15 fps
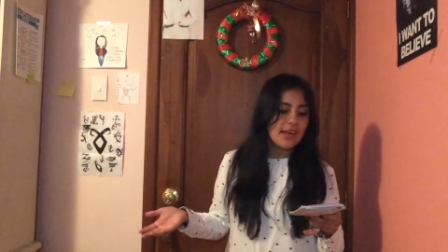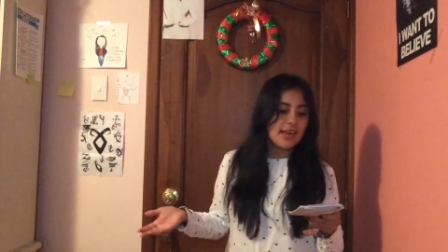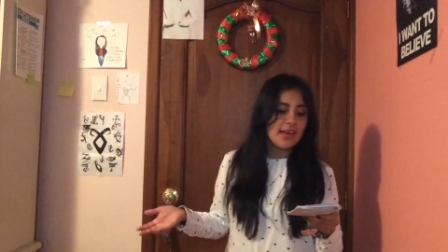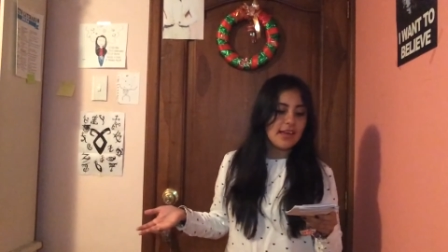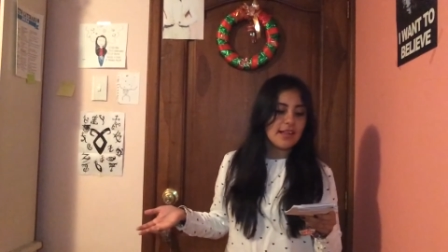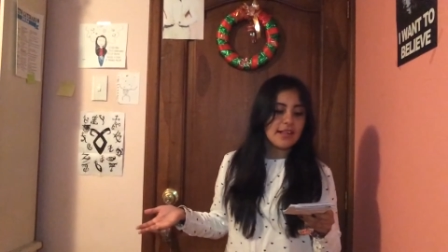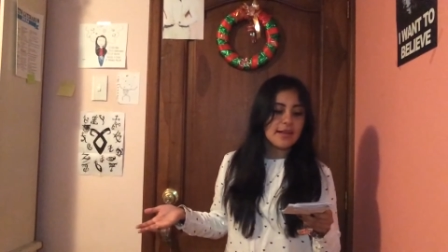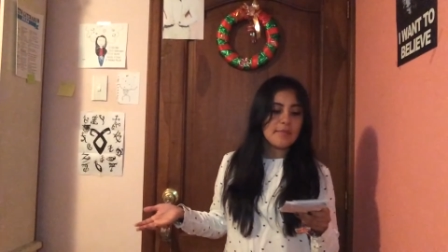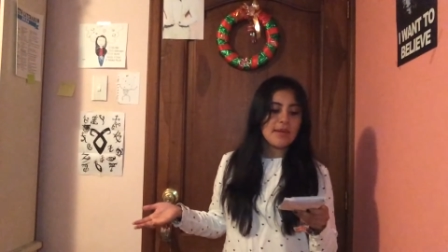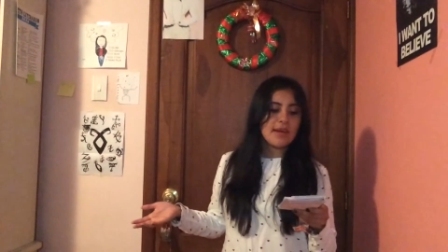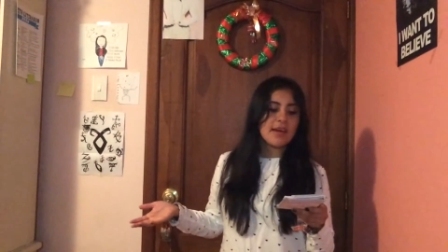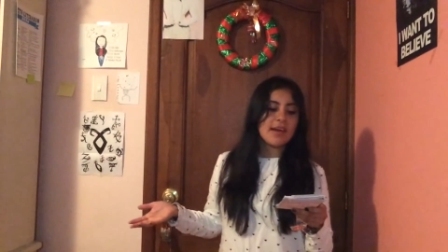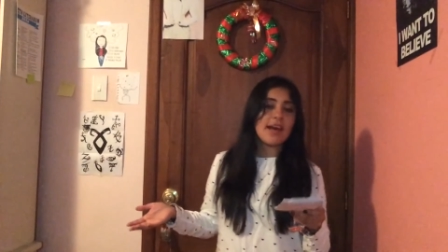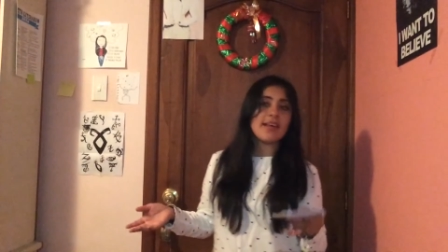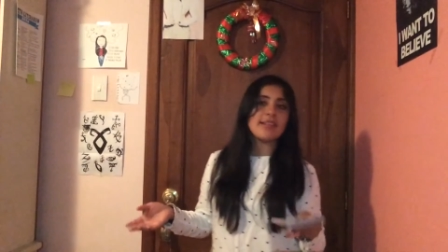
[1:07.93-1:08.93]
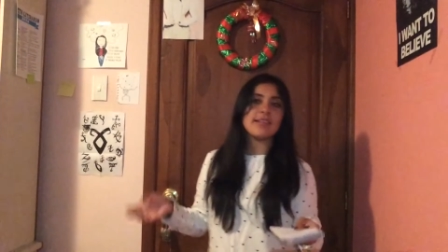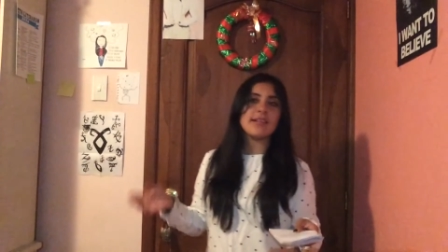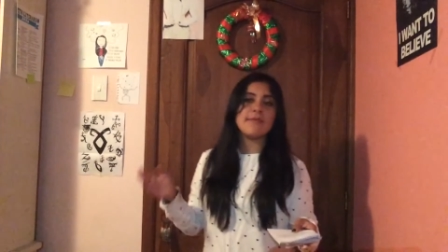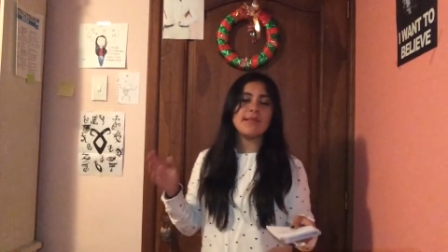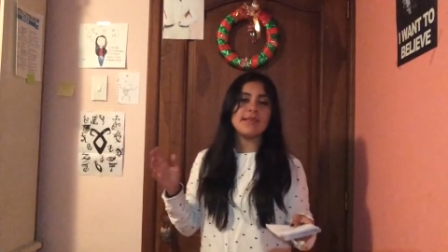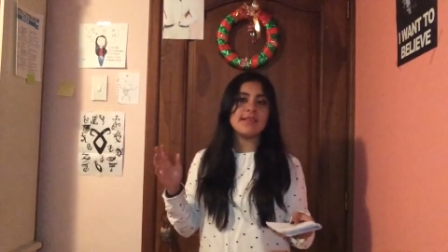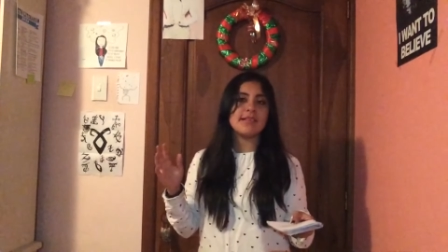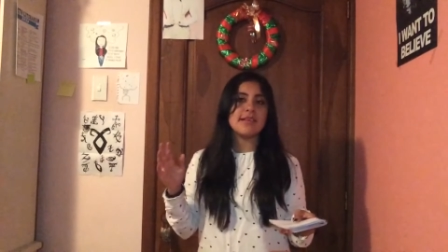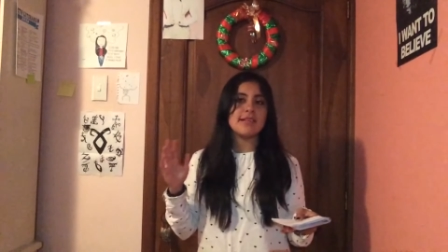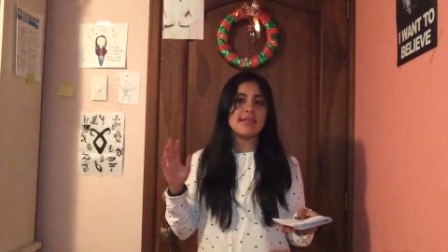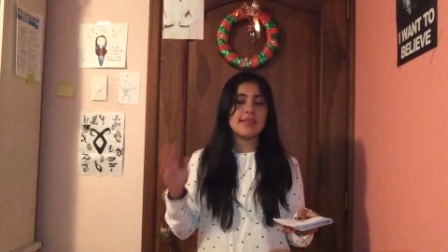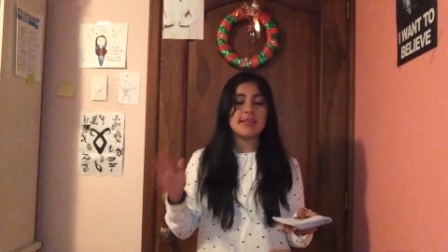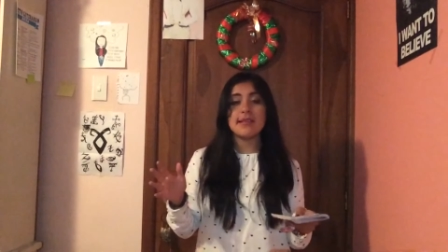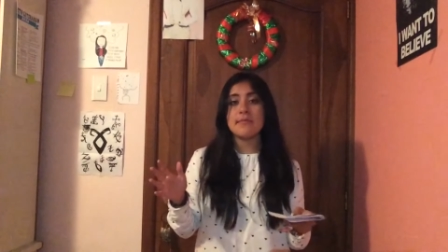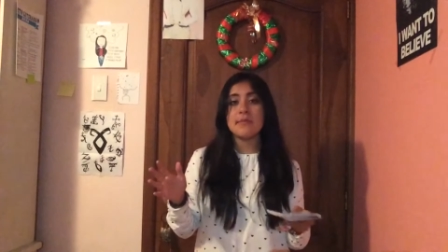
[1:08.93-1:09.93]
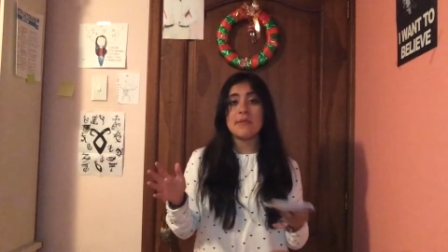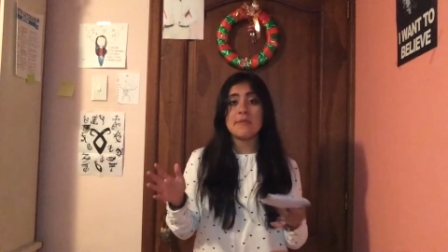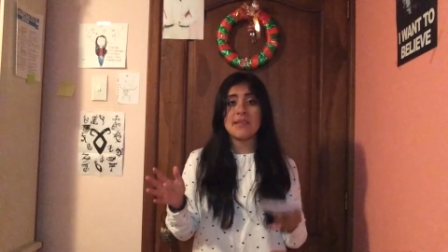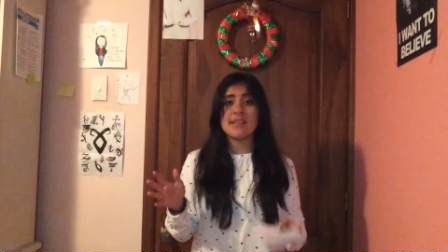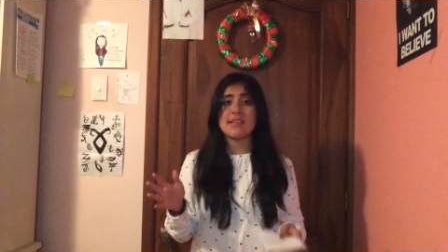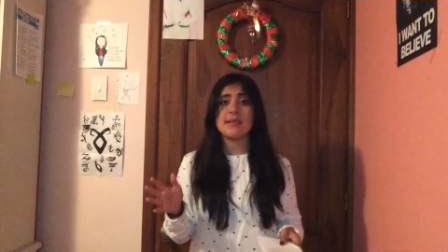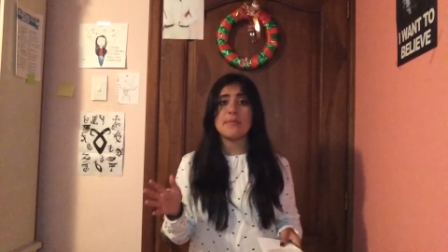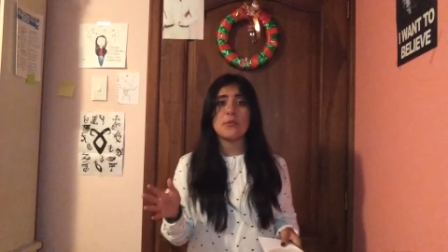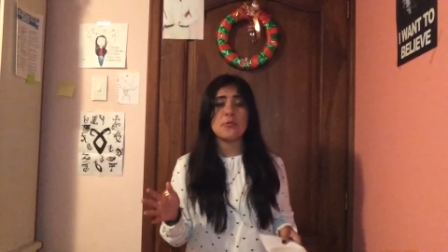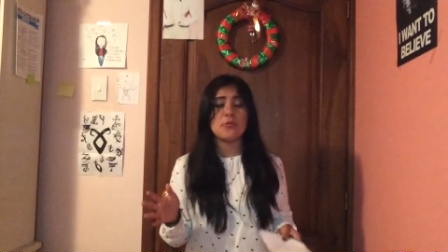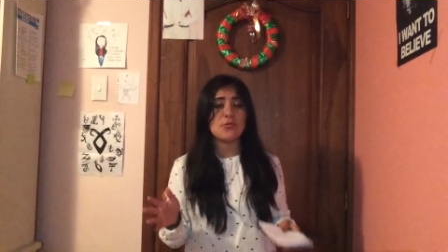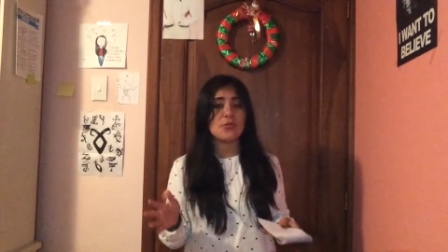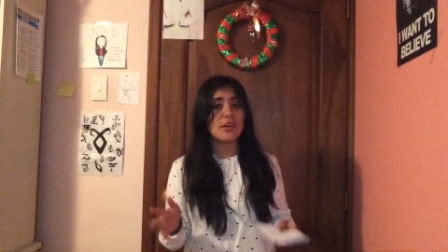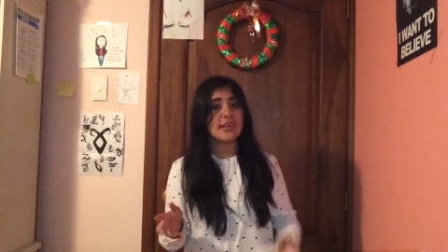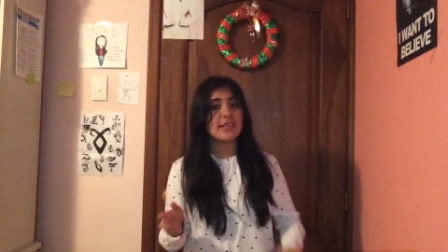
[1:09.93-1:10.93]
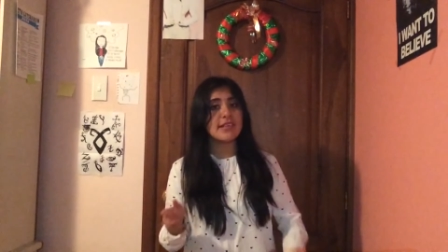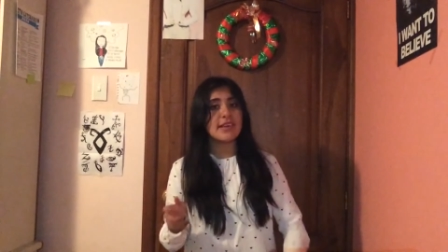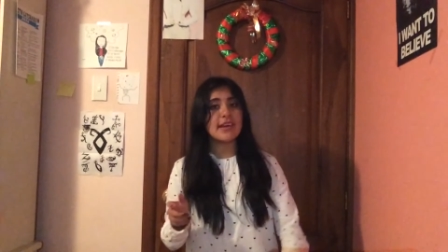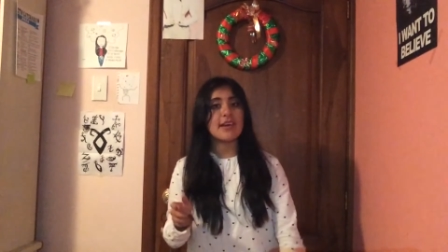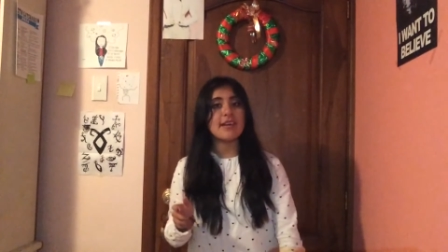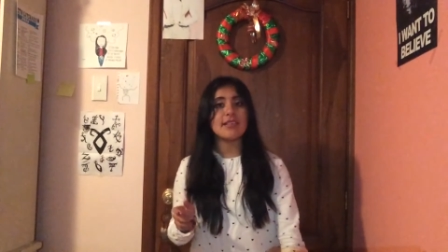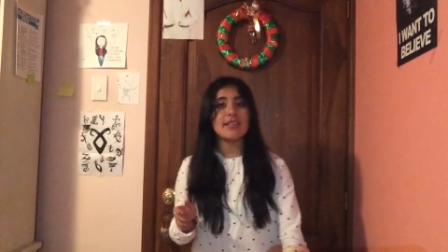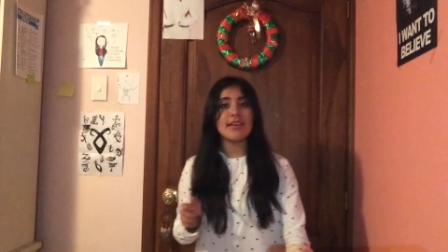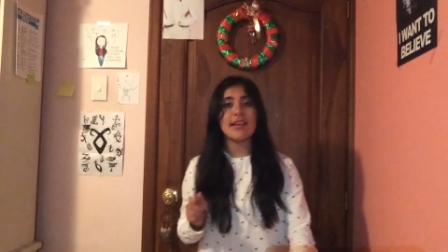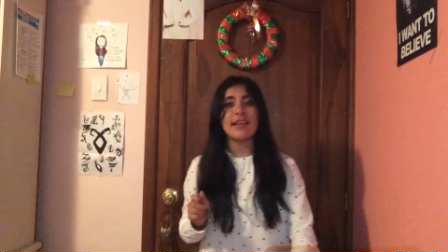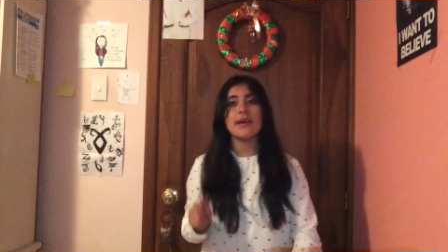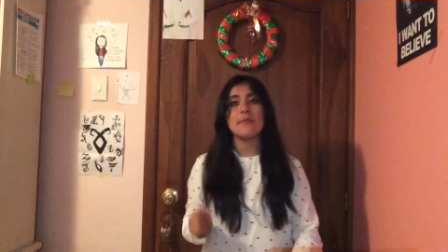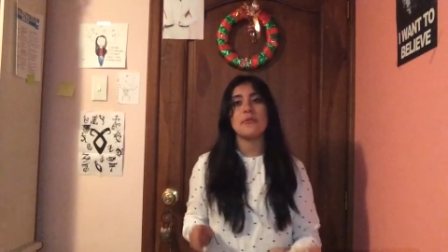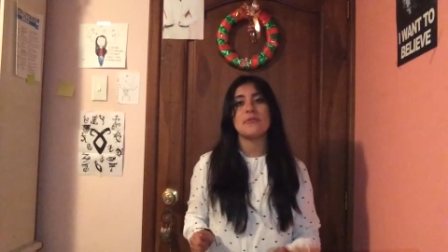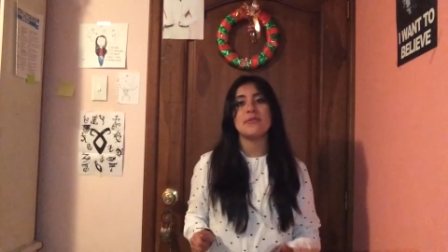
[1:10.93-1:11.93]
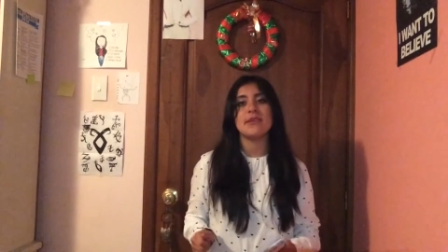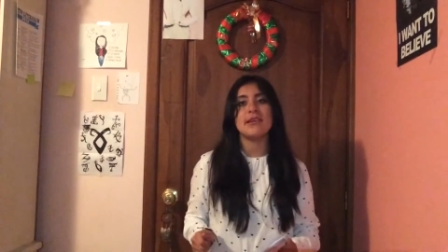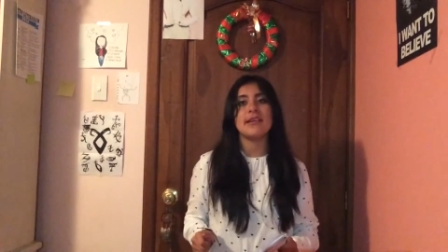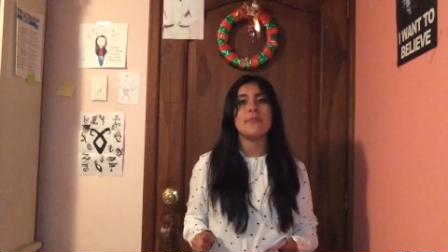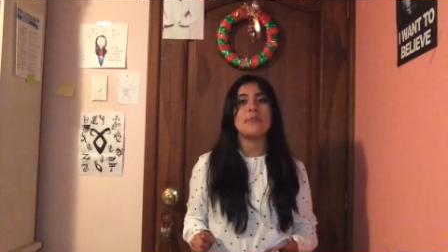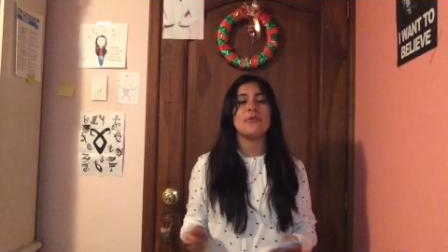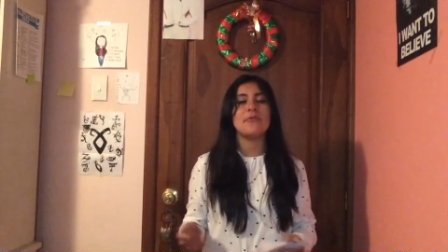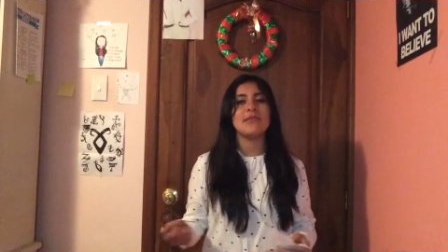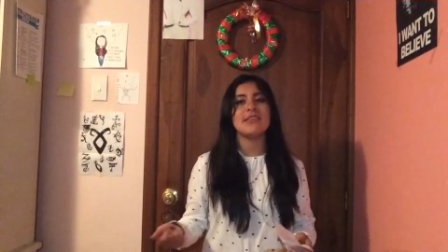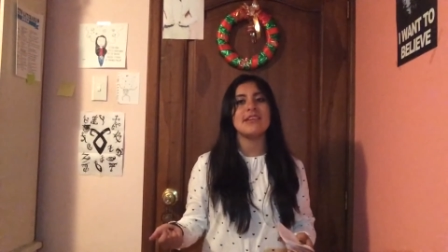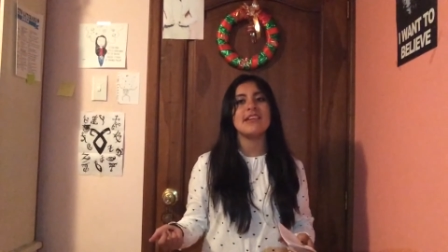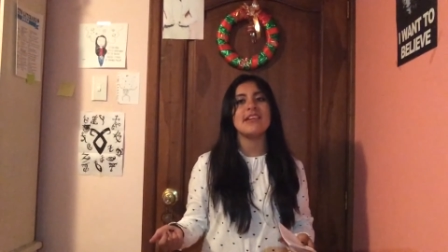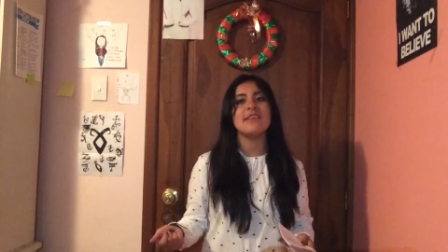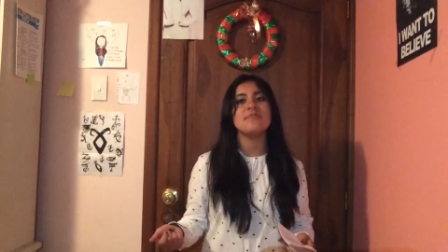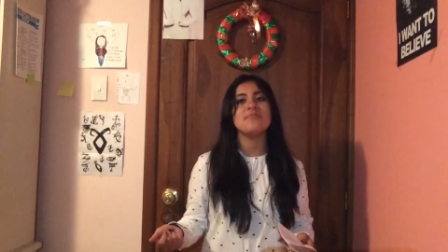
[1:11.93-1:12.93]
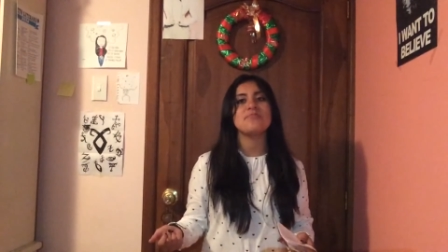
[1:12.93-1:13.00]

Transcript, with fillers: Y también hasta el 26 de diciembre viene esta promoción, así que si quieren aprovecharla, aprovechenla,